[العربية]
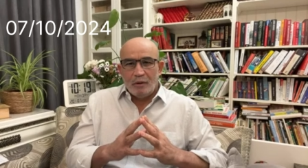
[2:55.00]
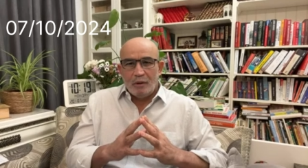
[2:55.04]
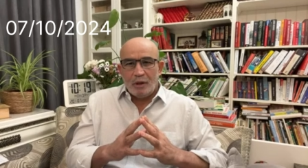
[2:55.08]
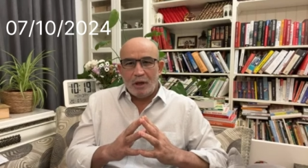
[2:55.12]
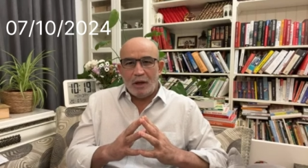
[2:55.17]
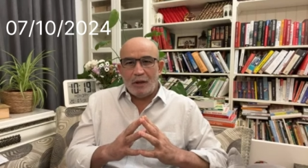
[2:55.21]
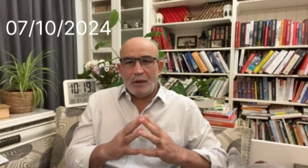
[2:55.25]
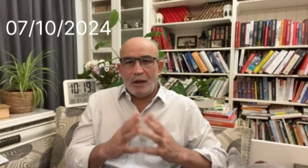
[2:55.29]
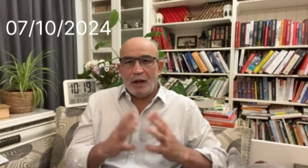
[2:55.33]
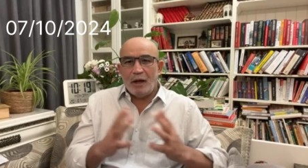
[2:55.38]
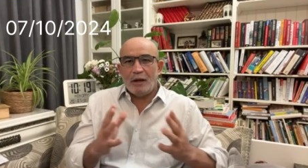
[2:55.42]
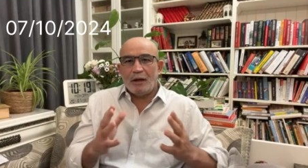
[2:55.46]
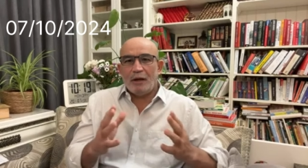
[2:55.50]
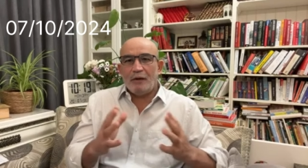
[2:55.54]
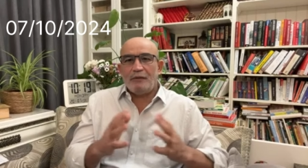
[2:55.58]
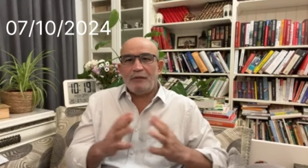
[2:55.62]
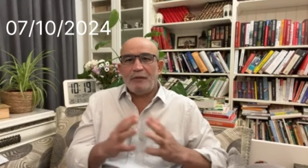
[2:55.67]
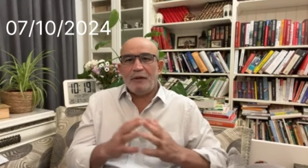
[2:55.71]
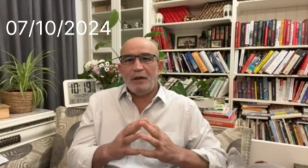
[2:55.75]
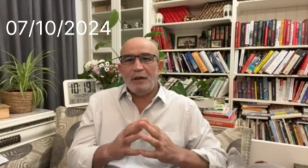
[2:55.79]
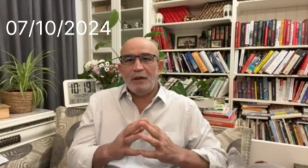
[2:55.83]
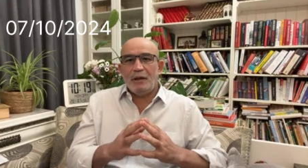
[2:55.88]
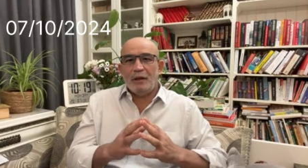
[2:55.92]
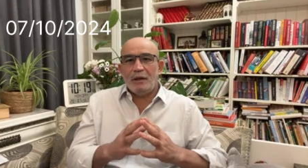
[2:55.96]
أظهر
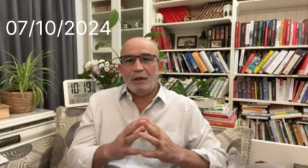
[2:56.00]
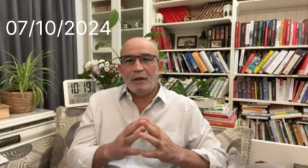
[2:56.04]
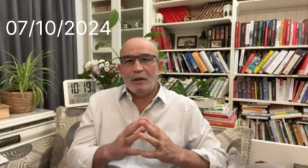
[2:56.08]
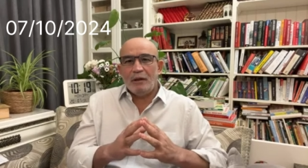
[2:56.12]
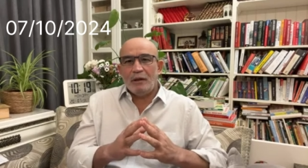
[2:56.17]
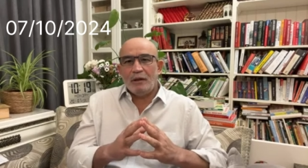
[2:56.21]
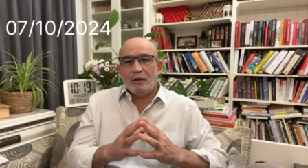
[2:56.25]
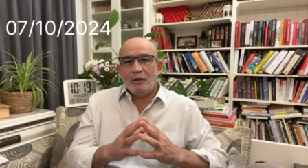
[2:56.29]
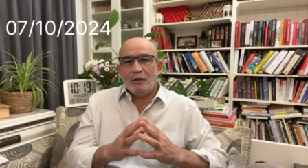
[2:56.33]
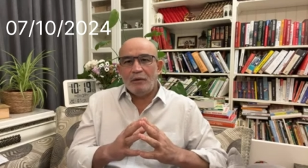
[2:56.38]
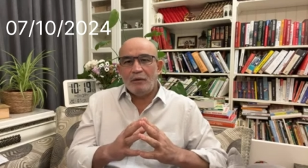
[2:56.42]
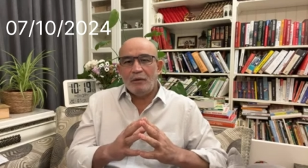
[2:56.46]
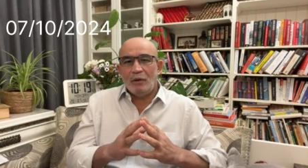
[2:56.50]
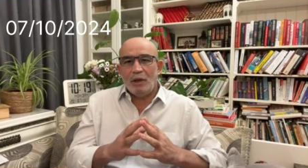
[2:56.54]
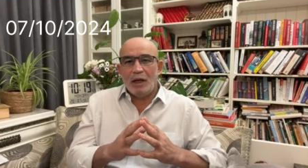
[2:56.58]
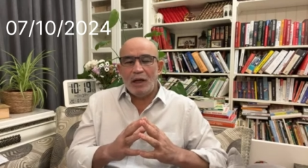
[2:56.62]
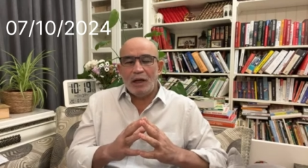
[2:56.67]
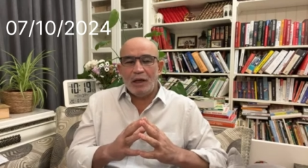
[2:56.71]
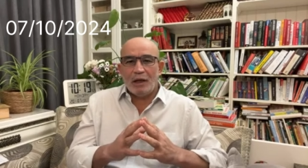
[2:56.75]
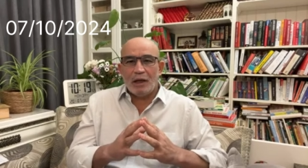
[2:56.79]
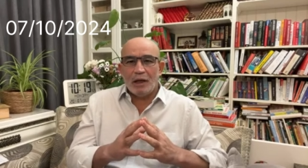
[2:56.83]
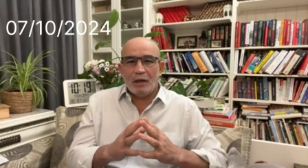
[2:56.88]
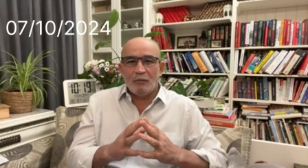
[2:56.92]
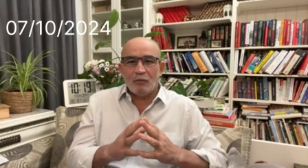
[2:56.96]
فيه
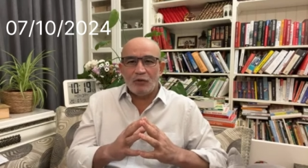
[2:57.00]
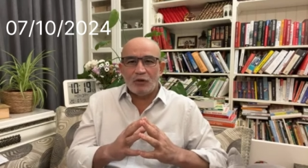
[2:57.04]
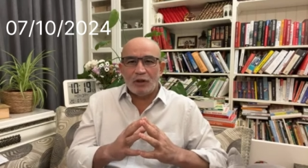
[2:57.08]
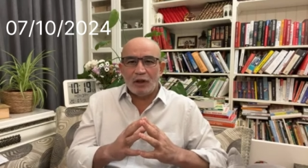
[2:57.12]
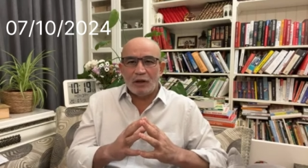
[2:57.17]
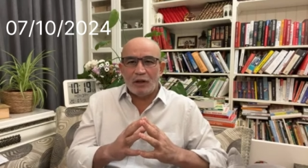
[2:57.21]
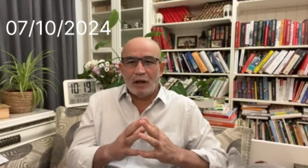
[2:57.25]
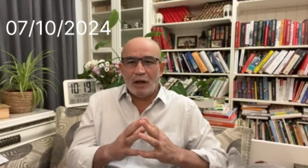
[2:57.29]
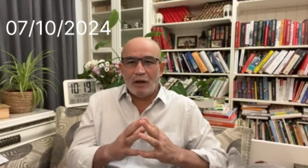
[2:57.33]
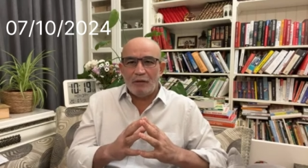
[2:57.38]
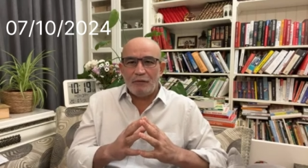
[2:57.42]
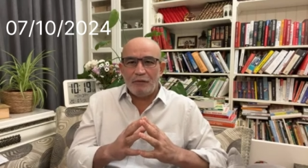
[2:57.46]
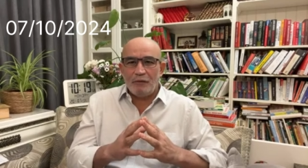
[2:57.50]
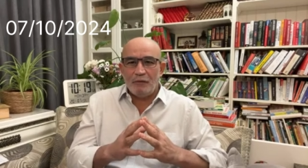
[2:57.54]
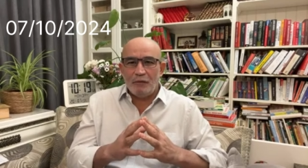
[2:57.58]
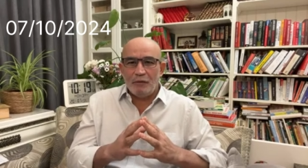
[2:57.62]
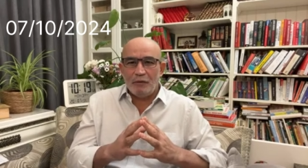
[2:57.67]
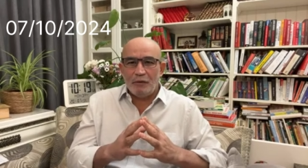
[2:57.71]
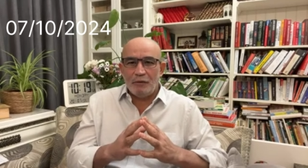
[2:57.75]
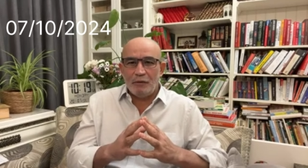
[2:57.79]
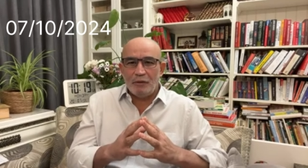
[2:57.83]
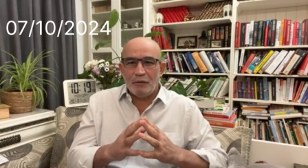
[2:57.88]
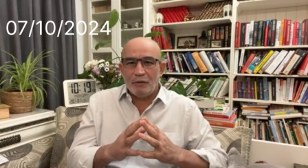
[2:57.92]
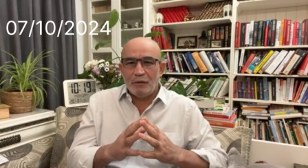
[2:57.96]
أولئك
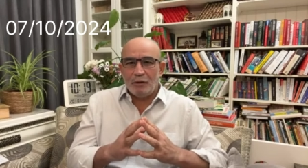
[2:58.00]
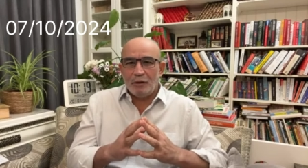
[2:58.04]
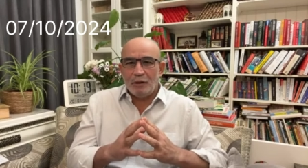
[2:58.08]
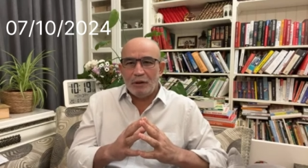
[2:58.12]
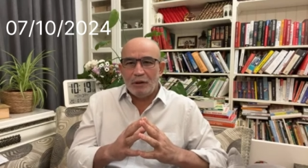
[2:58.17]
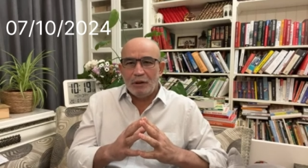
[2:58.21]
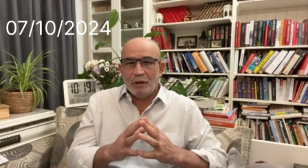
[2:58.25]
المستضعفون